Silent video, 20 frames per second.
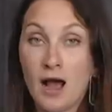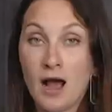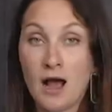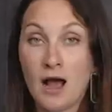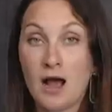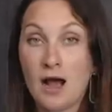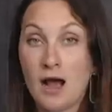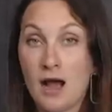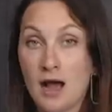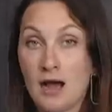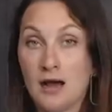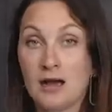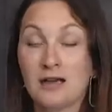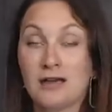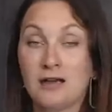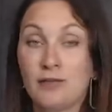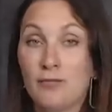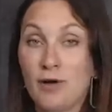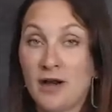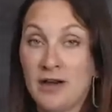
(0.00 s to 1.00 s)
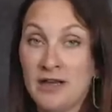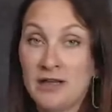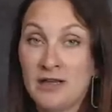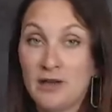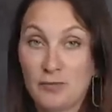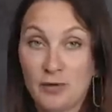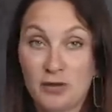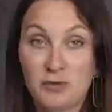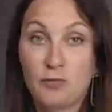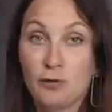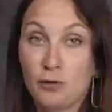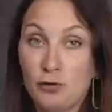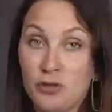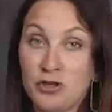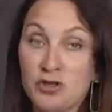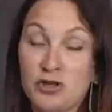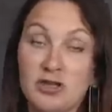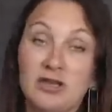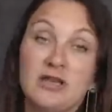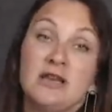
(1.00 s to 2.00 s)
а, габариты под
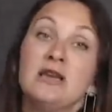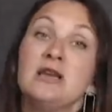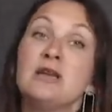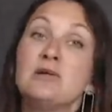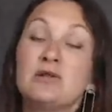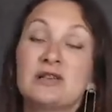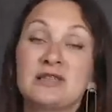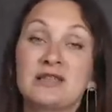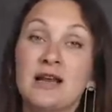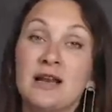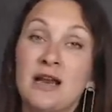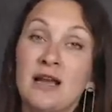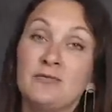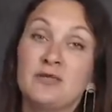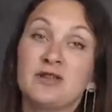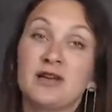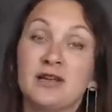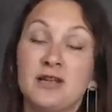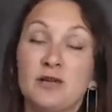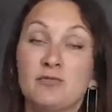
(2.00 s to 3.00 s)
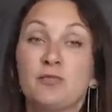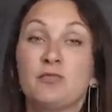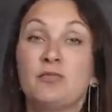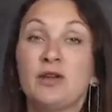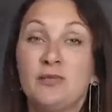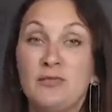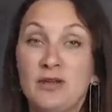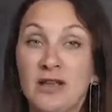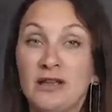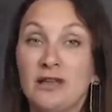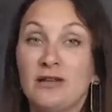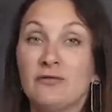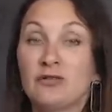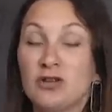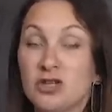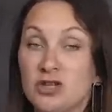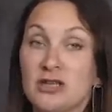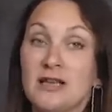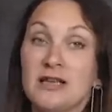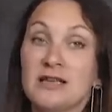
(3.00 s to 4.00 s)
площади и стараемся хотя бы примерно
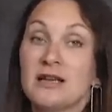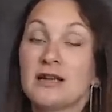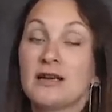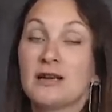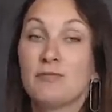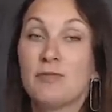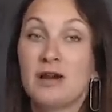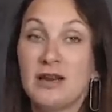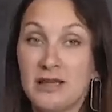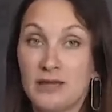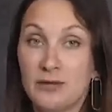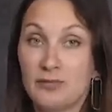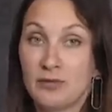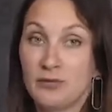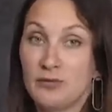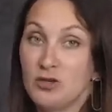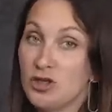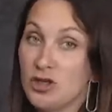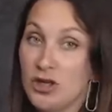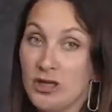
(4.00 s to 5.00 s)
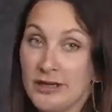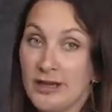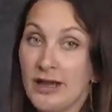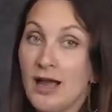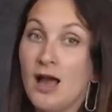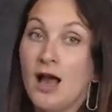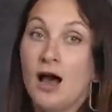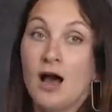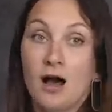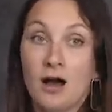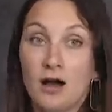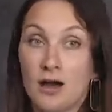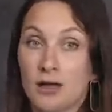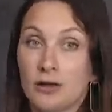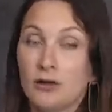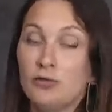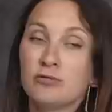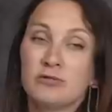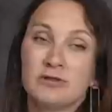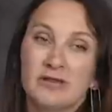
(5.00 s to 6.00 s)
вычислить габариты помещений.
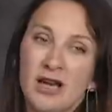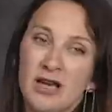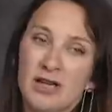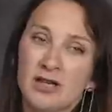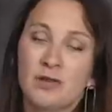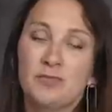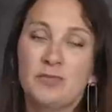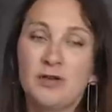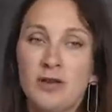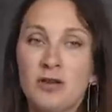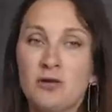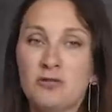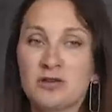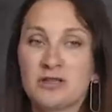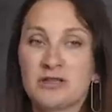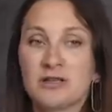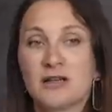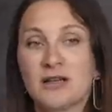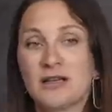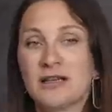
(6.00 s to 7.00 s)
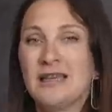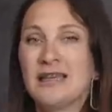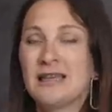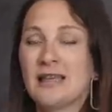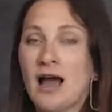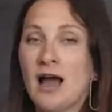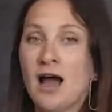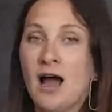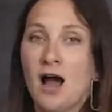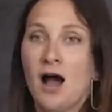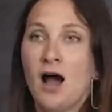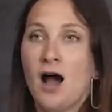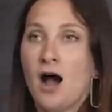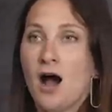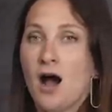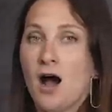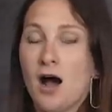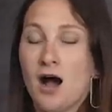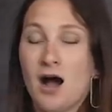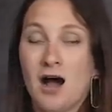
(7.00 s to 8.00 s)
А, ну, и также оперируясь на какие-то
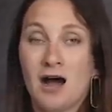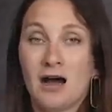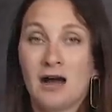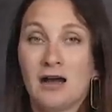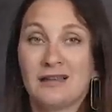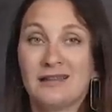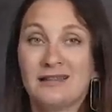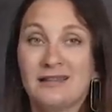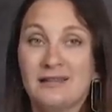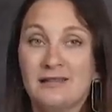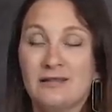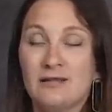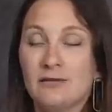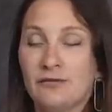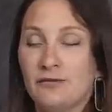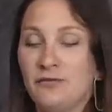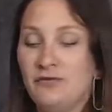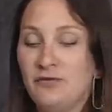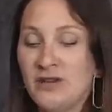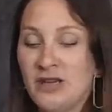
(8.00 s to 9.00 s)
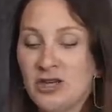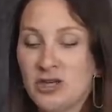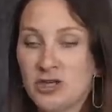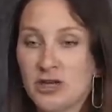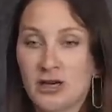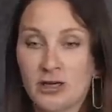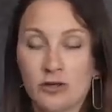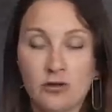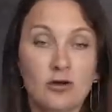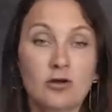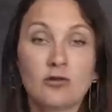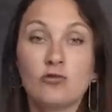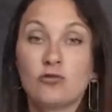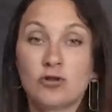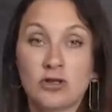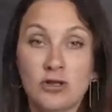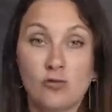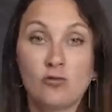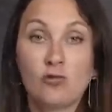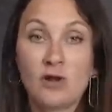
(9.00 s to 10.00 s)
а, вещи, которые
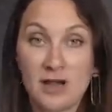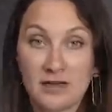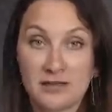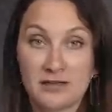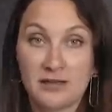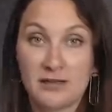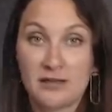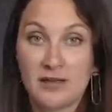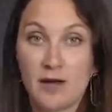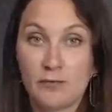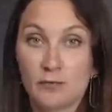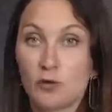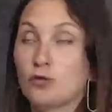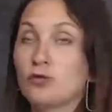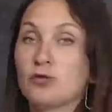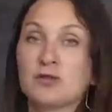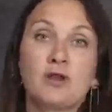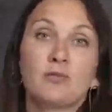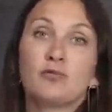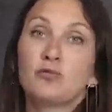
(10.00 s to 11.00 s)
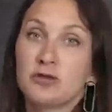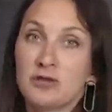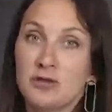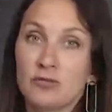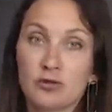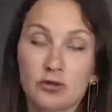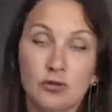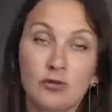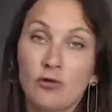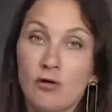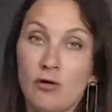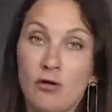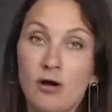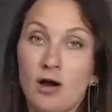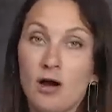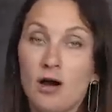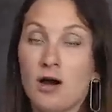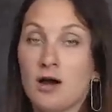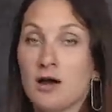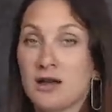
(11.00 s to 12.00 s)
уже указаны там. Ну, то есть, допустим,
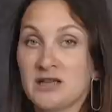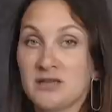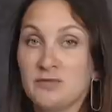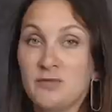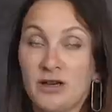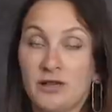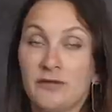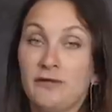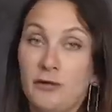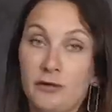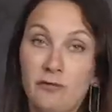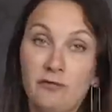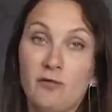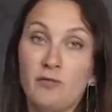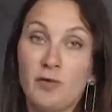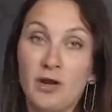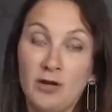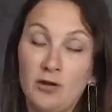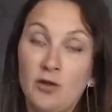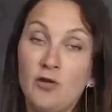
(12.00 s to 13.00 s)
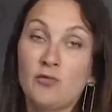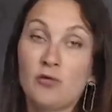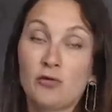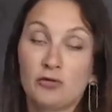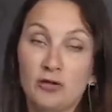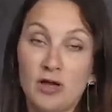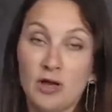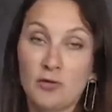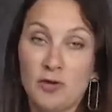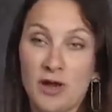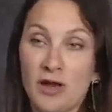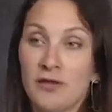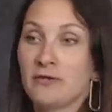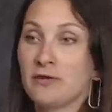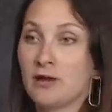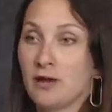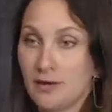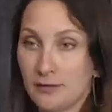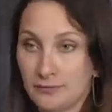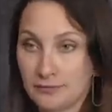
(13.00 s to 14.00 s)
что а, размер дверного проема, он, как
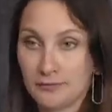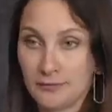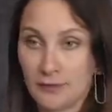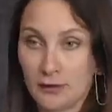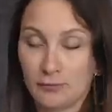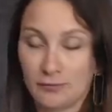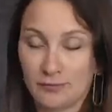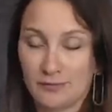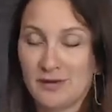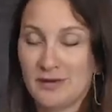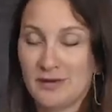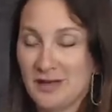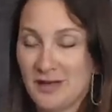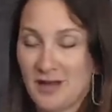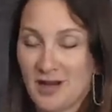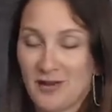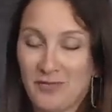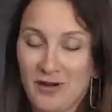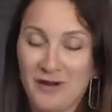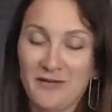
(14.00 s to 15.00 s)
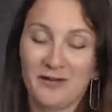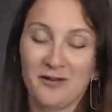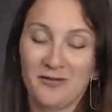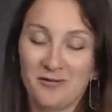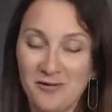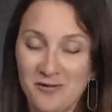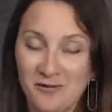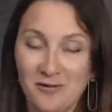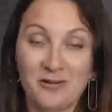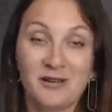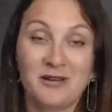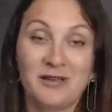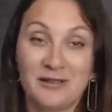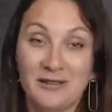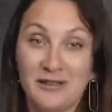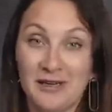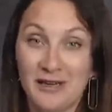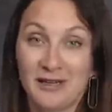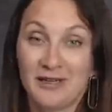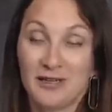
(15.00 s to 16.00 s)
правило, ну, не как правило, он
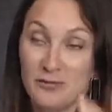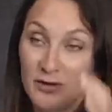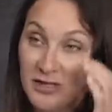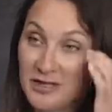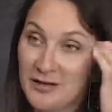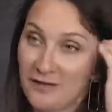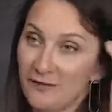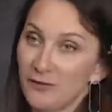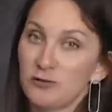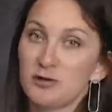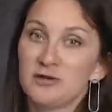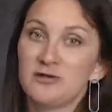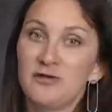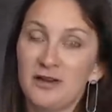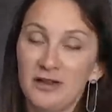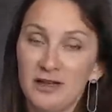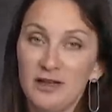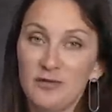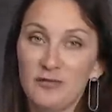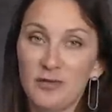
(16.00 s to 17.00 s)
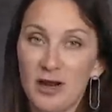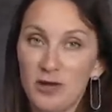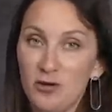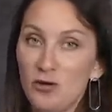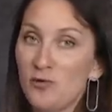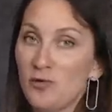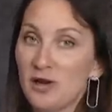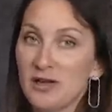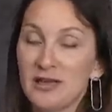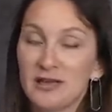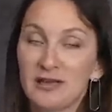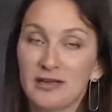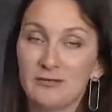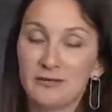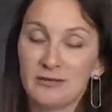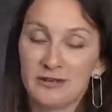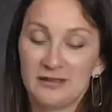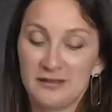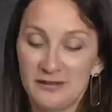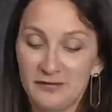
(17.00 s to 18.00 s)
э, регламентирован. То есть дверные проемы, они
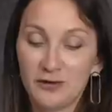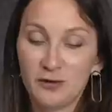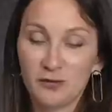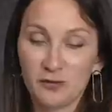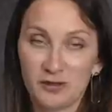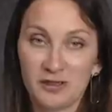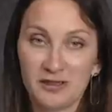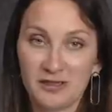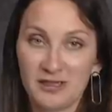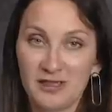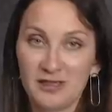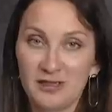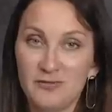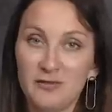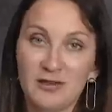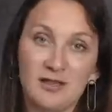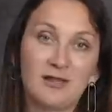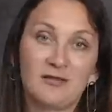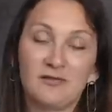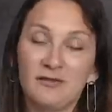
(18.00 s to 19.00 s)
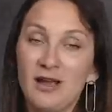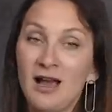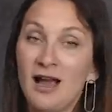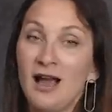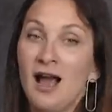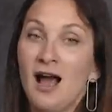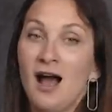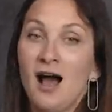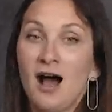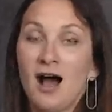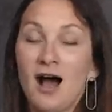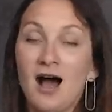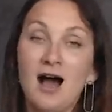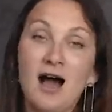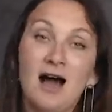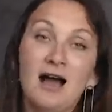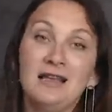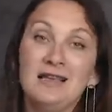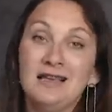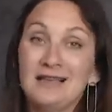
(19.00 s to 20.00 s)
там 90 сантиметров, да.
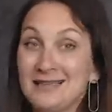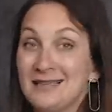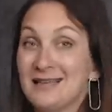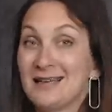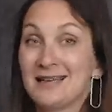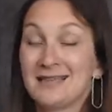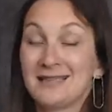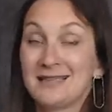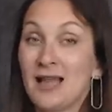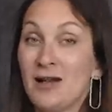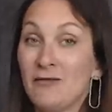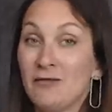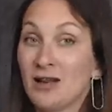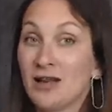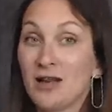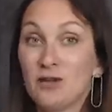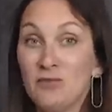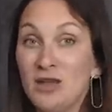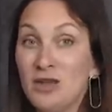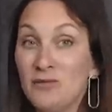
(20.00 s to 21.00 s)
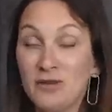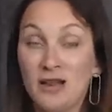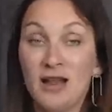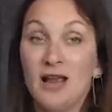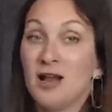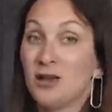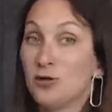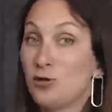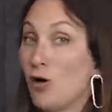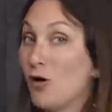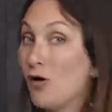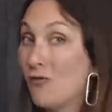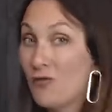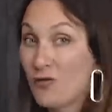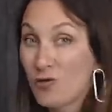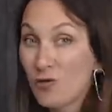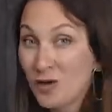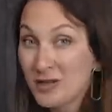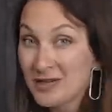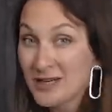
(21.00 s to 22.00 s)
А если расставлена мебель, то
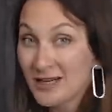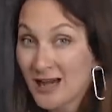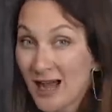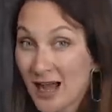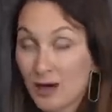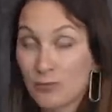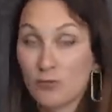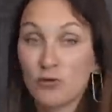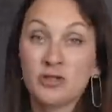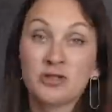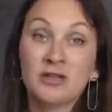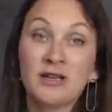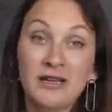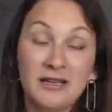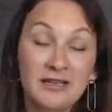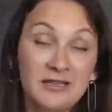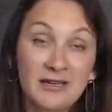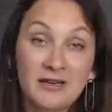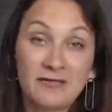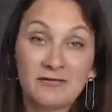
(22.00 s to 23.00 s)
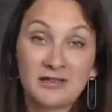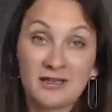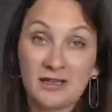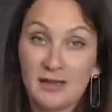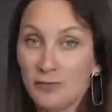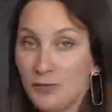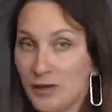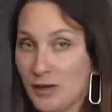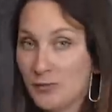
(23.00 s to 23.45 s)
вроде как можно ориентироваться на